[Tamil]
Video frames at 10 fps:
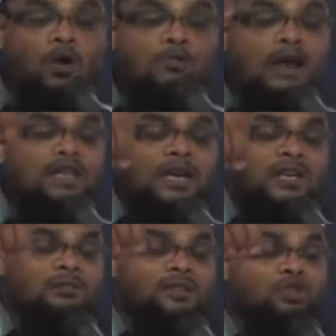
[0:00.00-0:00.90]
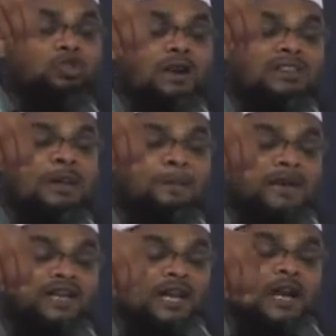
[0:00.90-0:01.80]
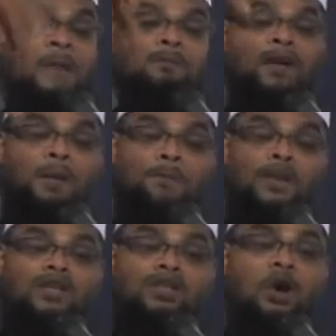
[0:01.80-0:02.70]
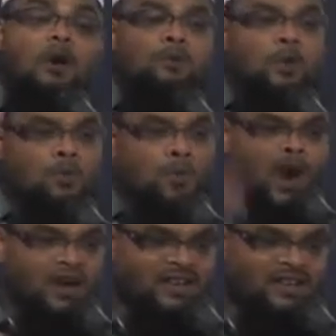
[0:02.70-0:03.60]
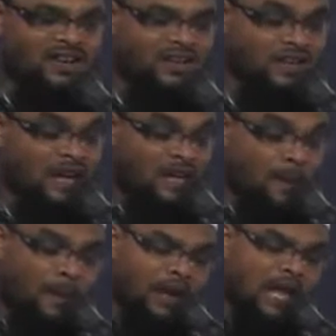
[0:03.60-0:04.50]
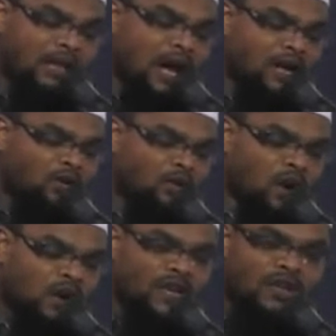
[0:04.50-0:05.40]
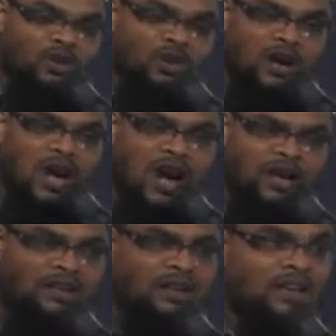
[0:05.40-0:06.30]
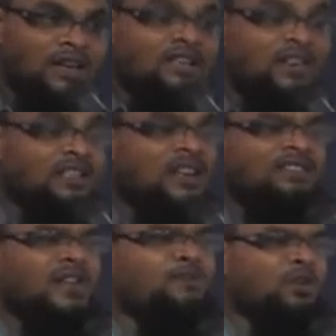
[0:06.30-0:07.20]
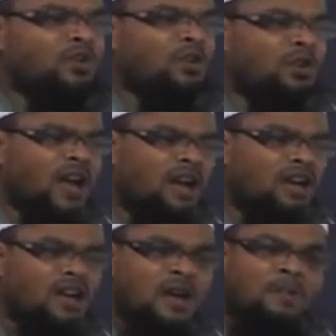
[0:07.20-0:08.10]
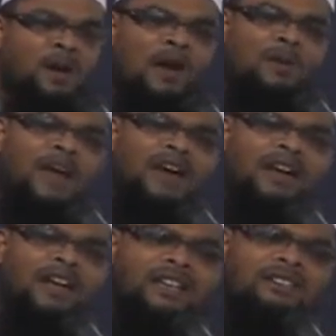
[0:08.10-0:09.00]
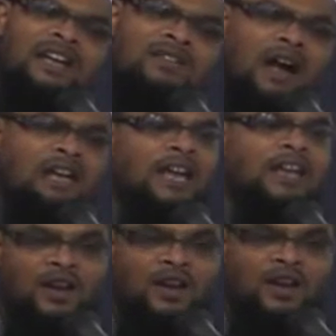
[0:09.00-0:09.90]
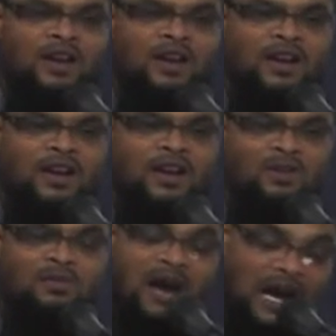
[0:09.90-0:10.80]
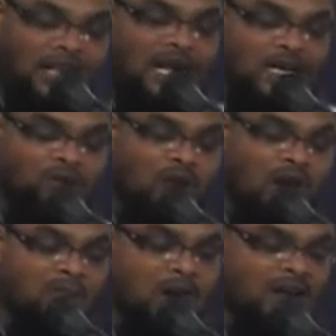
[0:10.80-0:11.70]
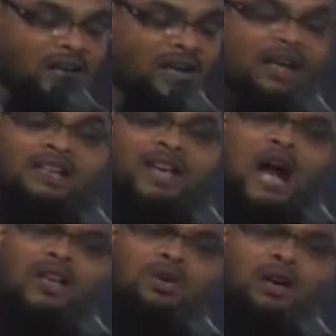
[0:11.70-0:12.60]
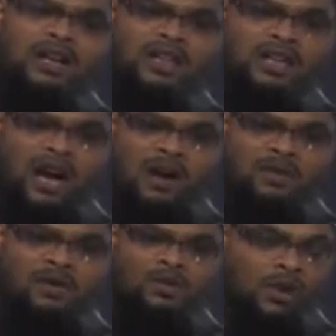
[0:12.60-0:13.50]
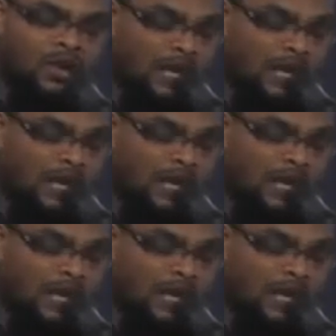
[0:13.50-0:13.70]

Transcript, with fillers: ஒரு மனிதனின் மீது சுமத்தப்பட்ட மிகப்பெரிய ஒரு பொறுப்பாக இருக்கிறது எப்படி அல்லாஹ் அல் அல்குர்வானிலே சொல்கிறான் இந்த வசனத்தை புரிந்து கொண்டால் பல பேருக்கு தண்ட வாழ்க்கை பிரச்சனை விளங்கும் அல்லாஹ் என்ன சொல்கிறான் பாருங்கள் யா யுஹல்லதீன ஆமனு